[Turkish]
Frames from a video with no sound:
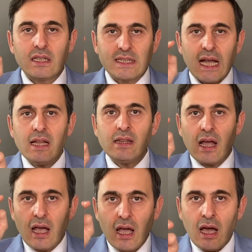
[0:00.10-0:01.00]
Sen
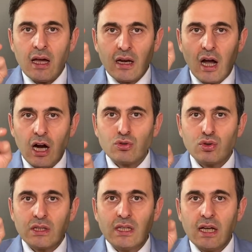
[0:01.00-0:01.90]
de eğer
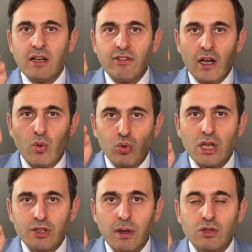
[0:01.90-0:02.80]
arzuladığın hedeflere
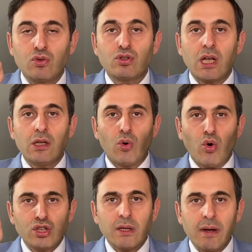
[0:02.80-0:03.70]
ulaşmak istiyorsan
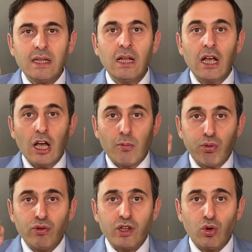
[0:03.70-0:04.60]
o zaman
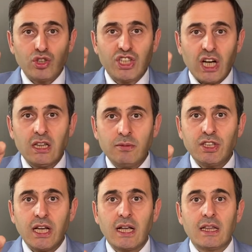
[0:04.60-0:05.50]
bu videoyu canlı bir
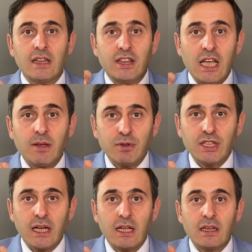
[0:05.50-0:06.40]
şekilde, dik bir
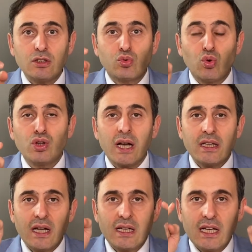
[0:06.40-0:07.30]
şekilde sonuna
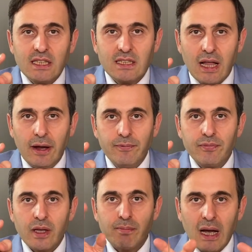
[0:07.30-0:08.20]
kadar izle.
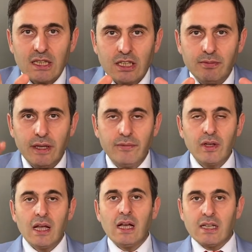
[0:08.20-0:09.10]
Bak şimdi.
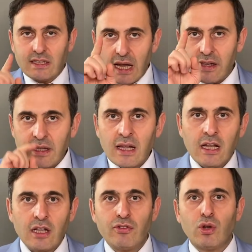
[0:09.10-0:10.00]
Sen neden
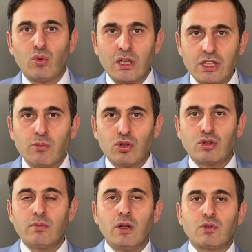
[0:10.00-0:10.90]
hedefine
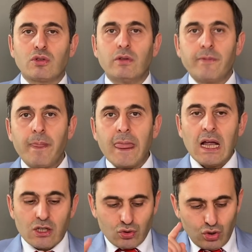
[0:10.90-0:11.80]
ulaşamıyorsun biliyor musun?
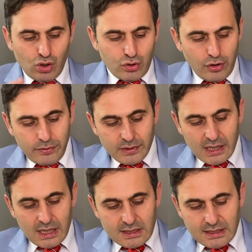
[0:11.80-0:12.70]
Çünkü
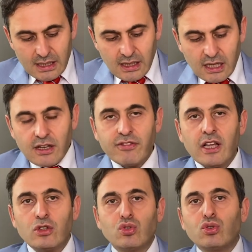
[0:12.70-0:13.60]
senin
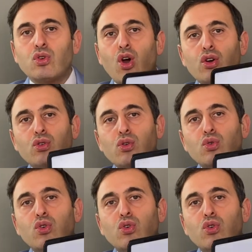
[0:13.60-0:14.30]
hedeflerin şu gördüğün